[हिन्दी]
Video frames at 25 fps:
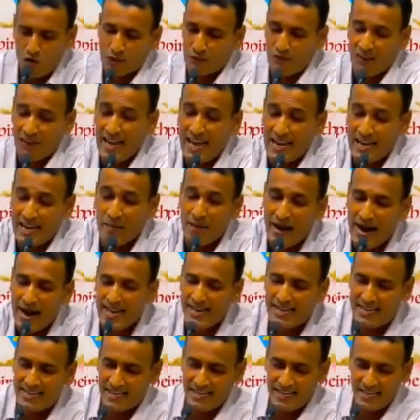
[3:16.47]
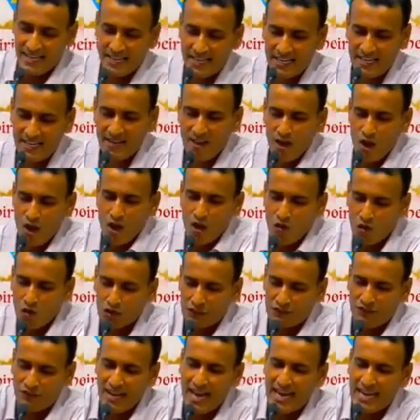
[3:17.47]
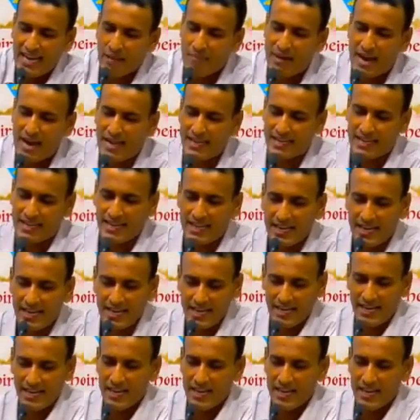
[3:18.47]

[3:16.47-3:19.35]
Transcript: उस फलाने भाई की उस फलाने बहन की